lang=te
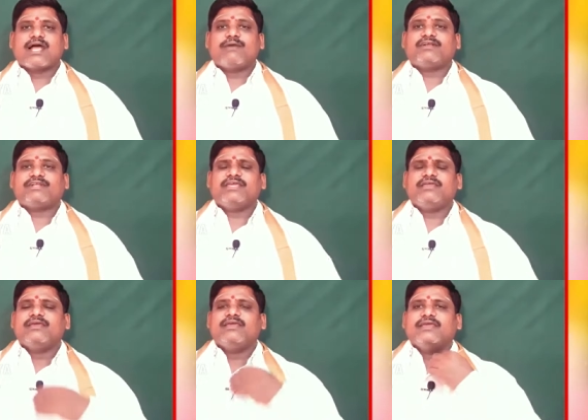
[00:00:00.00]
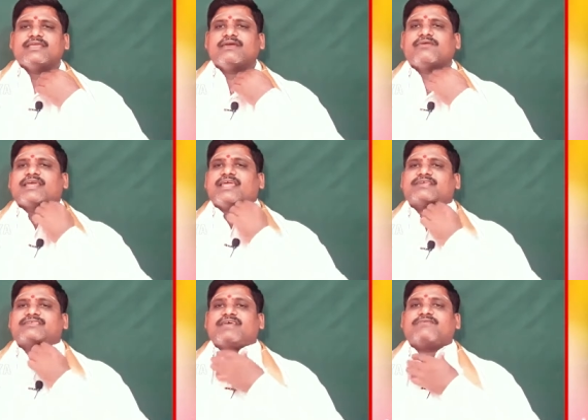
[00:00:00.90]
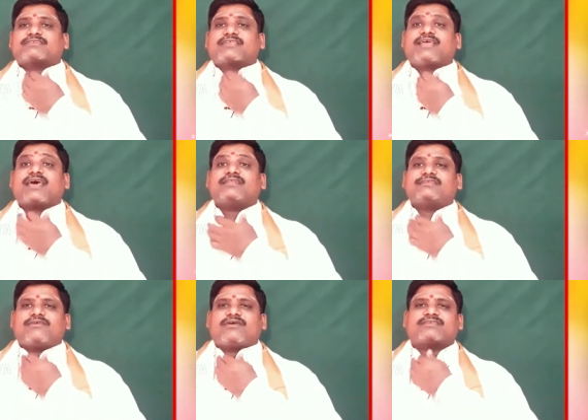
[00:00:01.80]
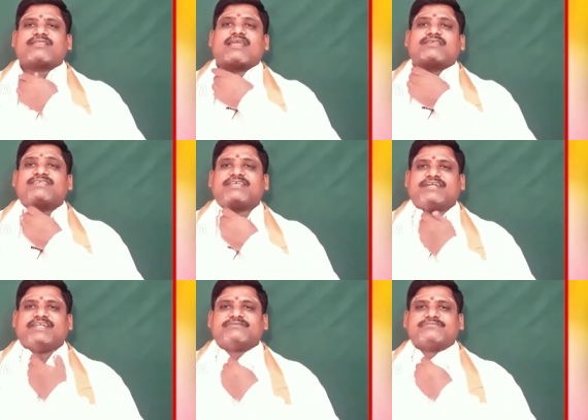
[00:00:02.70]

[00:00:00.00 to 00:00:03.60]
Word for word: కాబట్టి ఎవరికైనా సరే వస్త్రధారణ వస్త్రదానం చేయండి